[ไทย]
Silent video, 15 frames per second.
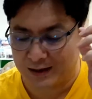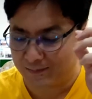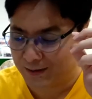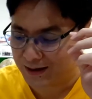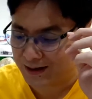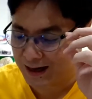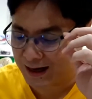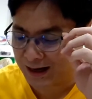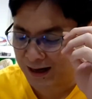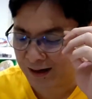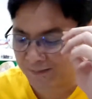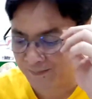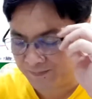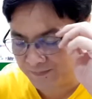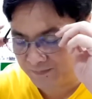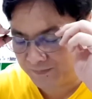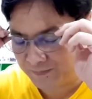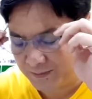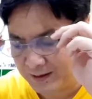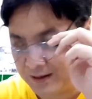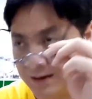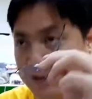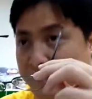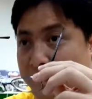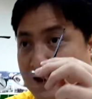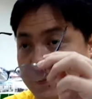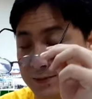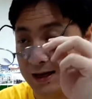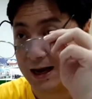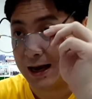ถ้าเป็นน้ำ
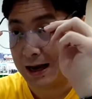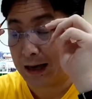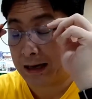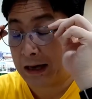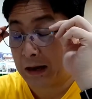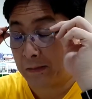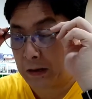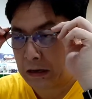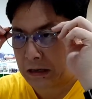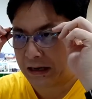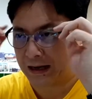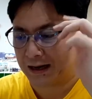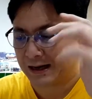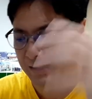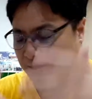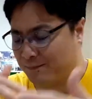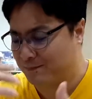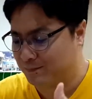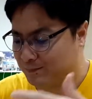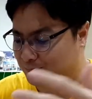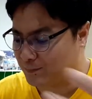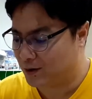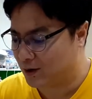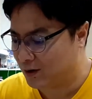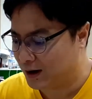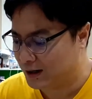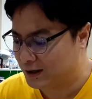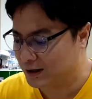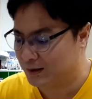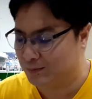น้ำชาน้ำอะไรอย่างนี้นะครับร้อย
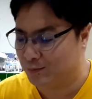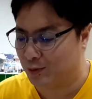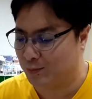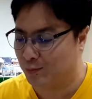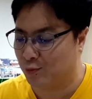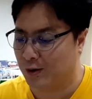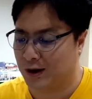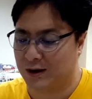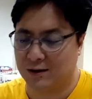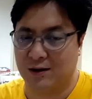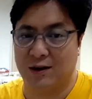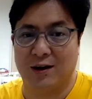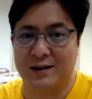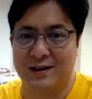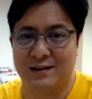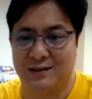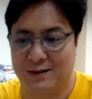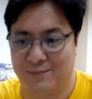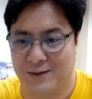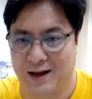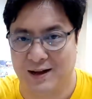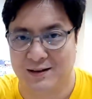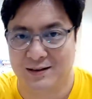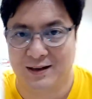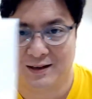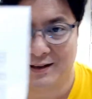หนึ่งบวกบวกแล้วก็ร้อยยี่สิบแหละเนี่ย